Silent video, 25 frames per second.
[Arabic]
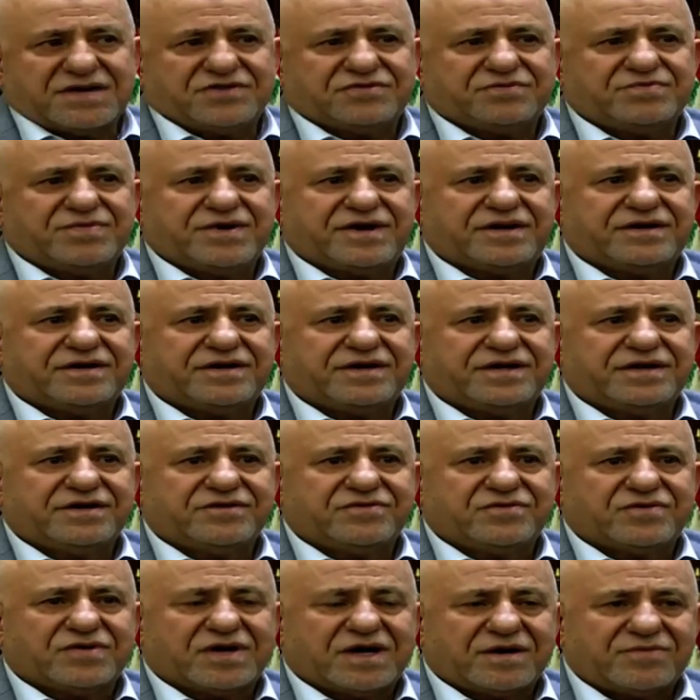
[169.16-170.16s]
رئيس بري
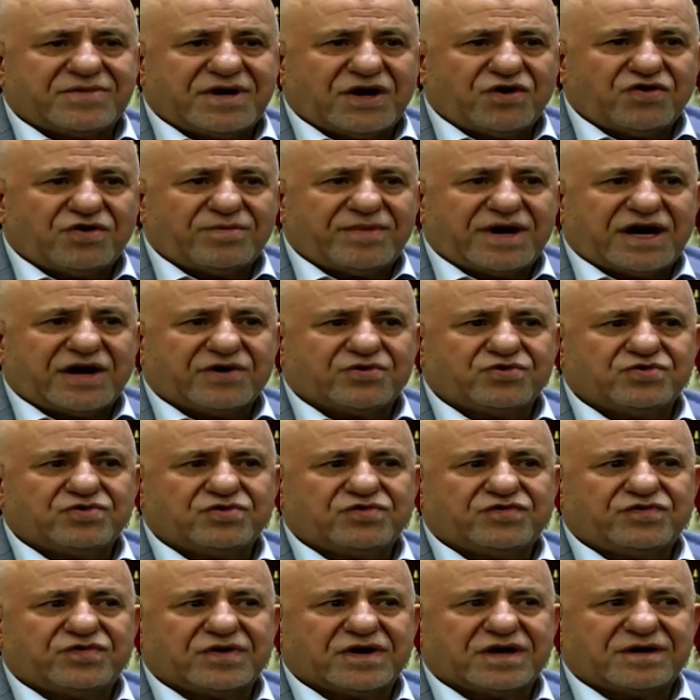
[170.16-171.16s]
وكما هو
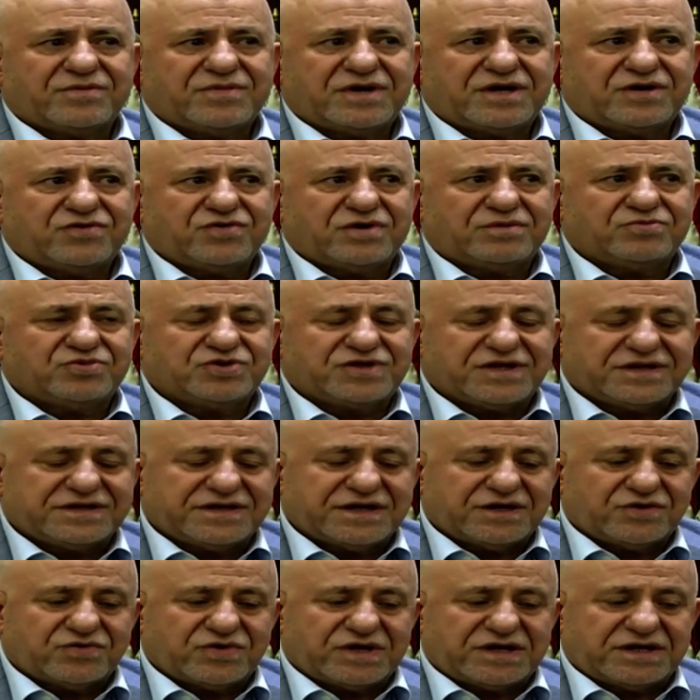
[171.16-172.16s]
معروف وكما هو
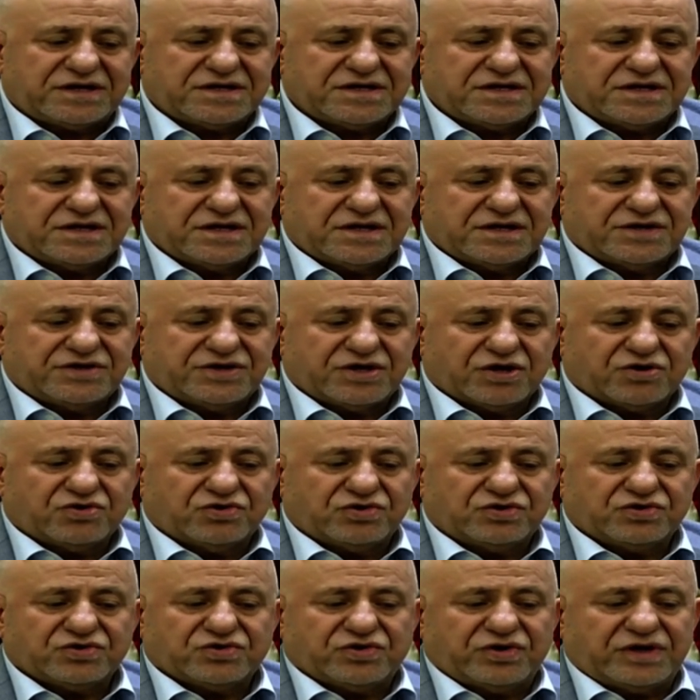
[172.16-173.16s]
متداول
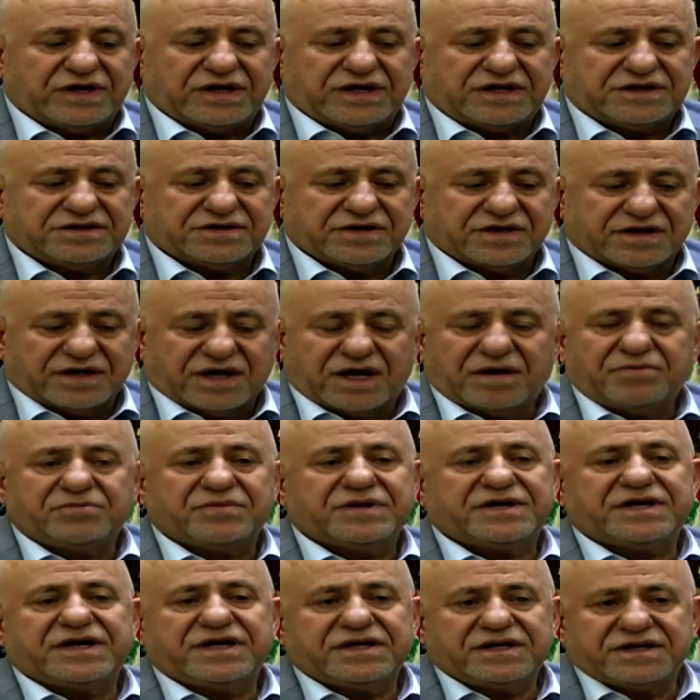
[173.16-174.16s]
يكون كل
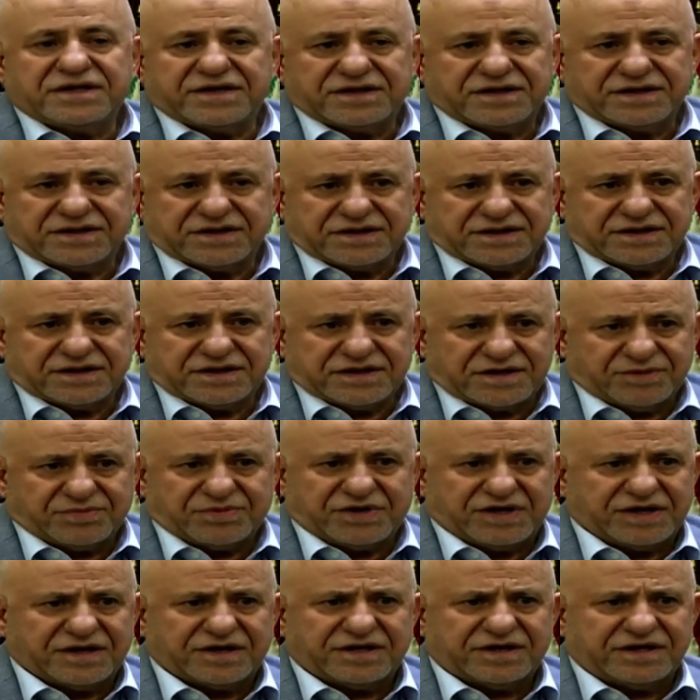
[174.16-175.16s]
احترام
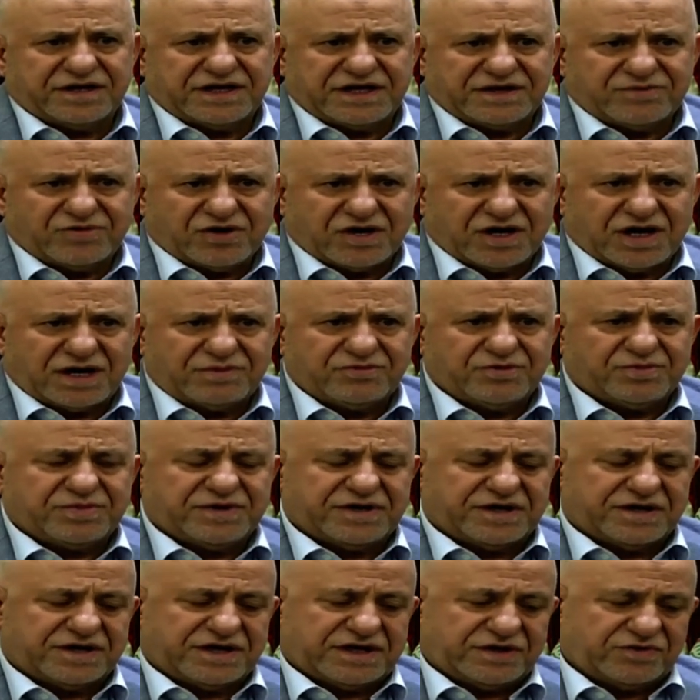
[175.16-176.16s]
إلى لمقام
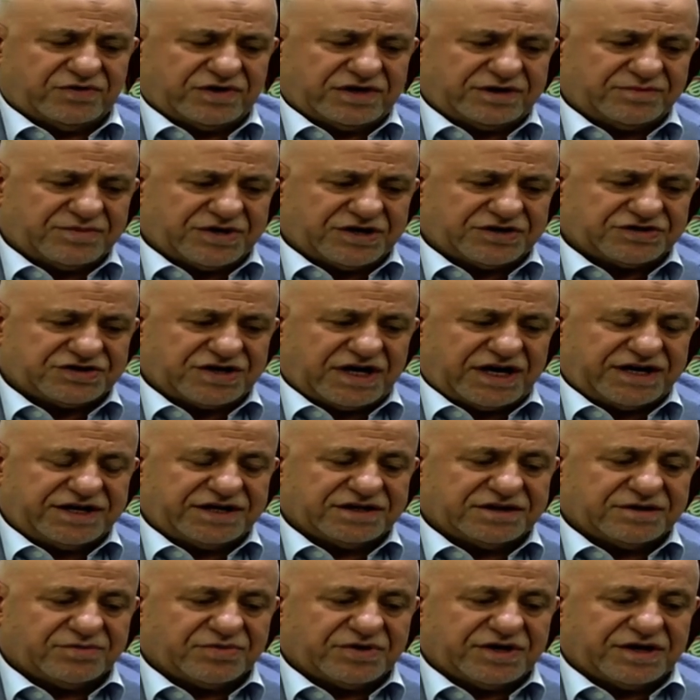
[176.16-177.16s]
بكركي
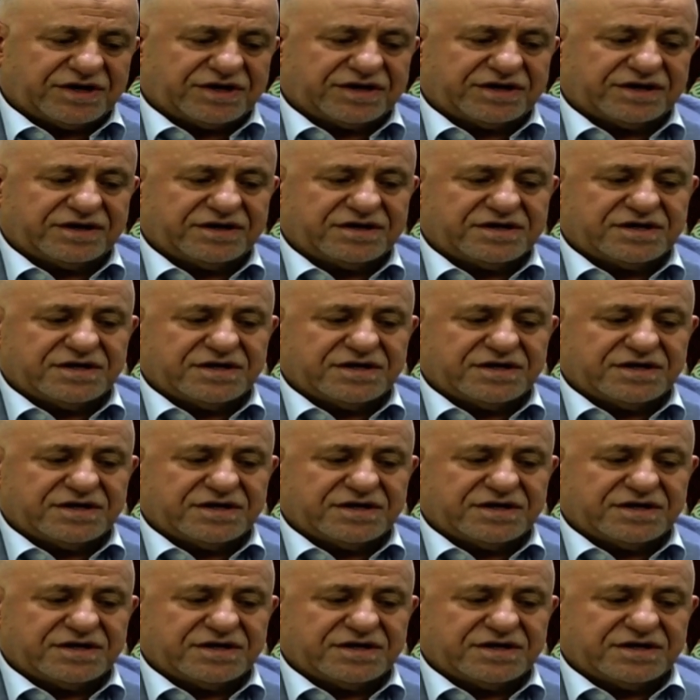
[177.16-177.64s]
ولمرجعية بكركي